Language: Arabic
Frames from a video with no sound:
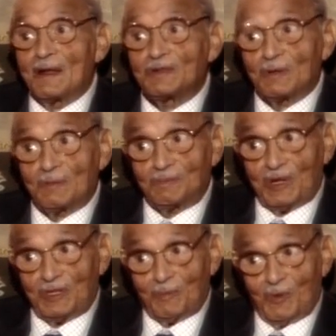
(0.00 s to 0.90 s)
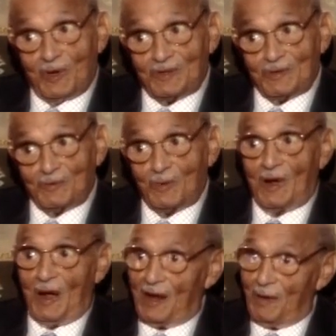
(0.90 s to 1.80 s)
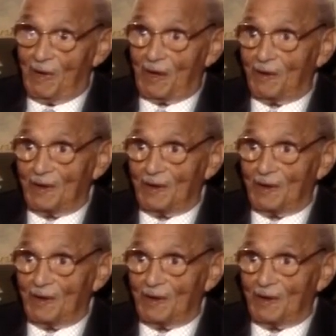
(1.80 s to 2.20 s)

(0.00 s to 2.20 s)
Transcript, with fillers: انت بتكتب كويس قلت له اه هجيب لك